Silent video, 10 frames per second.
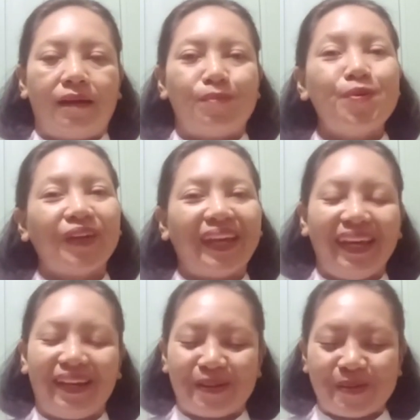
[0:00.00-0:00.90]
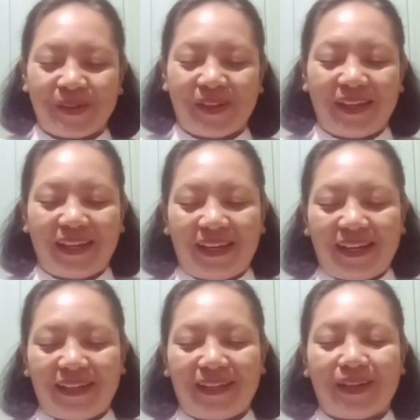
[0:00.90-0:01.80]
Mungkin
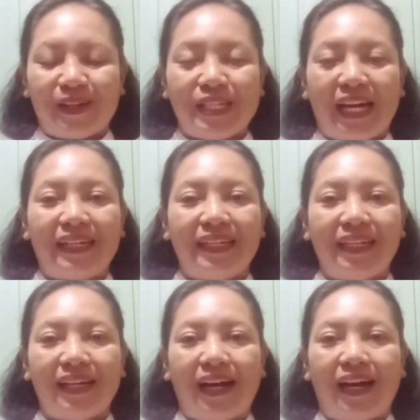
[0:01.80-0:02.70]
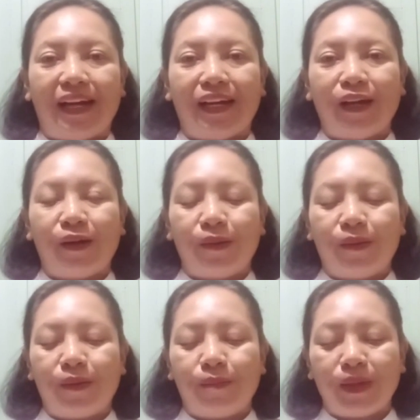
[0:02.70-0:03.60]
yang terjadi anak
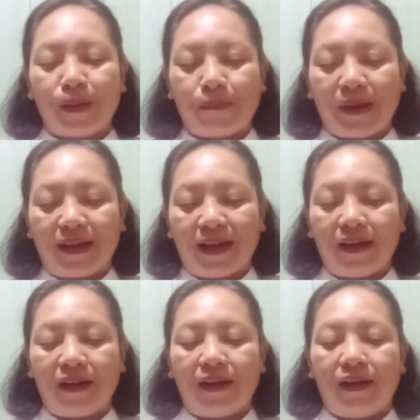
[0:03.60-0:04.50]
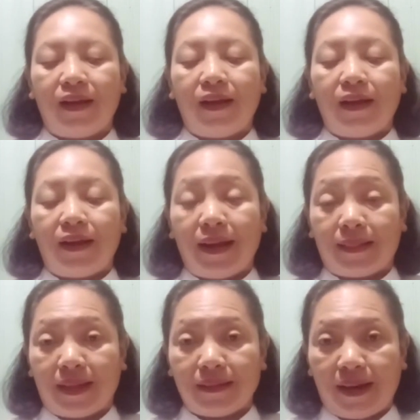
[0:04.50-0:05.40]
menyampaikan
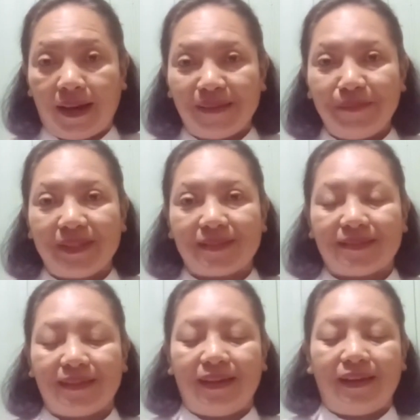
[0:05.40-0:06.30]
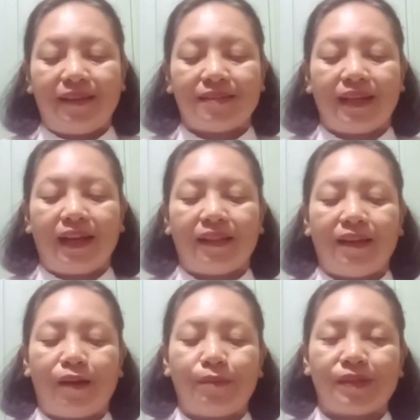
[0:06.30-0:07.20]
datanya habis sehingga
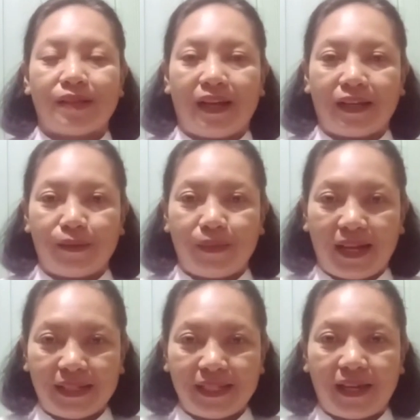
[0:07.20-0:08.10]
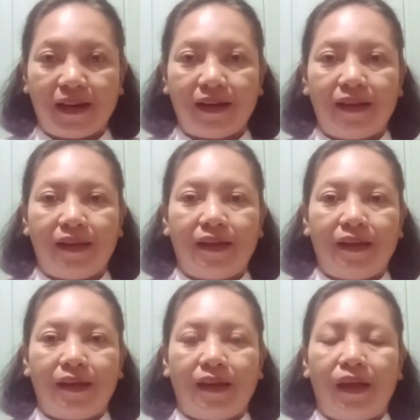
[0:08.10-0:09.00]
tidak bisa lagi belajar,
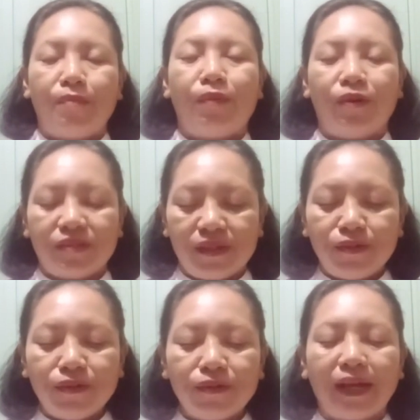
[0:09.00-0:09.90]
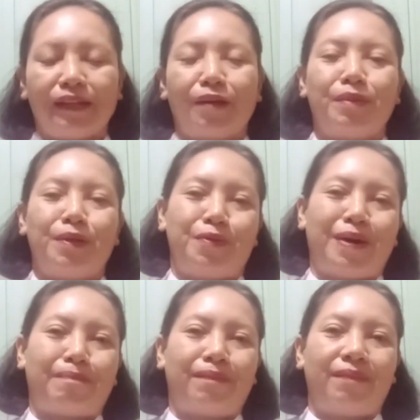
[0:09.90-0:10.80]
emosi duluan yang
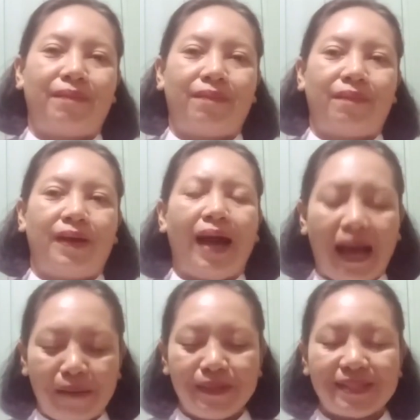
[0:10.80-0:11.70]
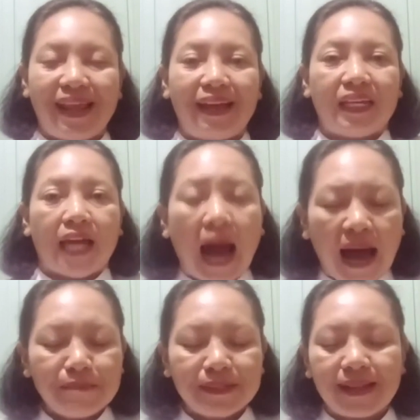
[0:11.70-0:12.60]
meluap. Habis lagi,
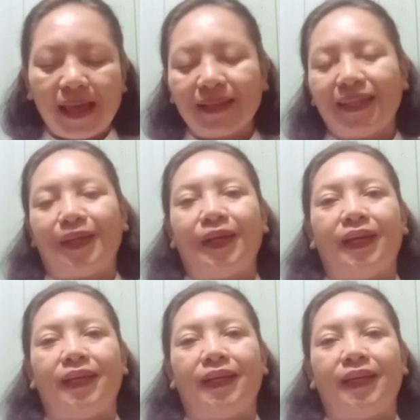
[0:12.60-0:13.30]
habis lagi.